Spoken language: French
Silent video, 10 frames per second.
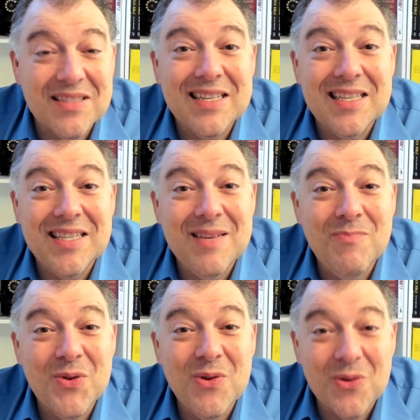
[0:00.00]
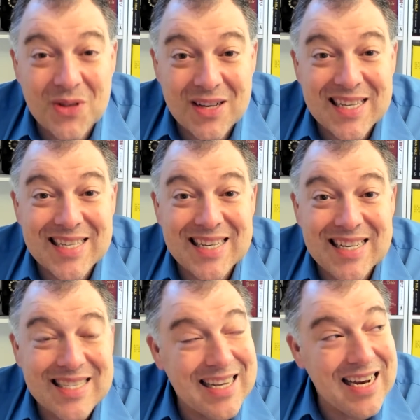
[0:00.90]
C'est le début de l'automne qui
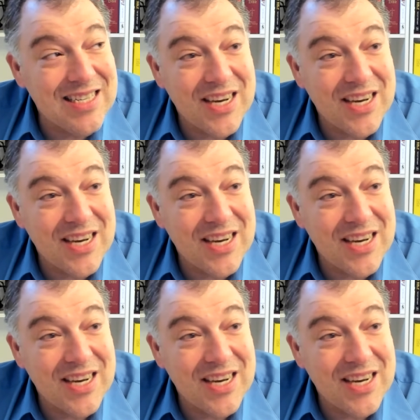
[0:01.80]
s'installe.